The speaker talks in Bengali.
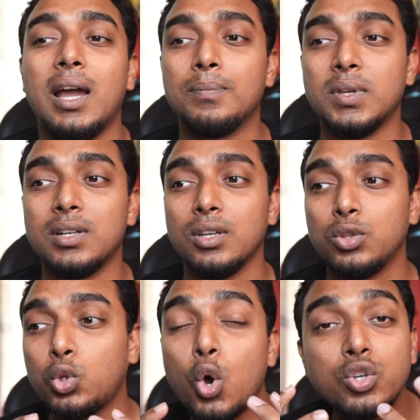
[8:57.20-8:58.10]
আপনার
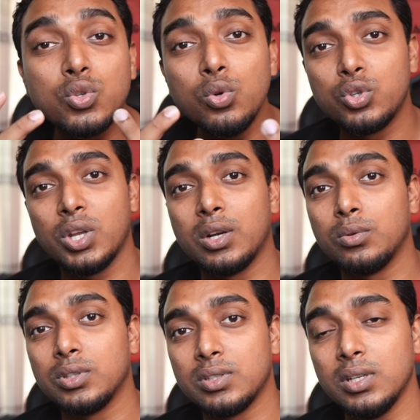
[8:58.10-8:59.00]
থটসগুলো শেয়ার
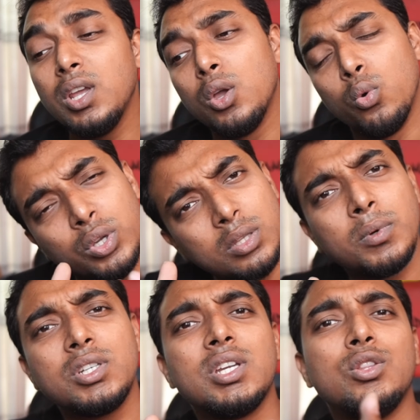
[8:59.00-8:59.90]
করতেছেন হইতে
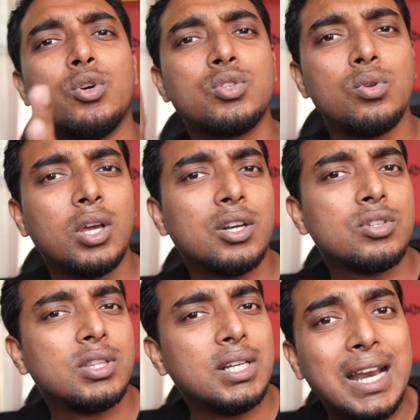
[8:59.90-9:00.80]
পারে সেই থটসগুলো কারোর
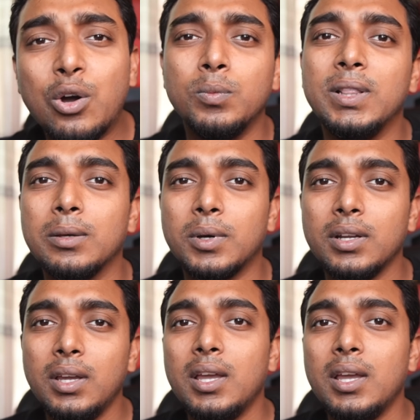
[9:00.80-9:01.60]
সাথে নাও মিলতে পারে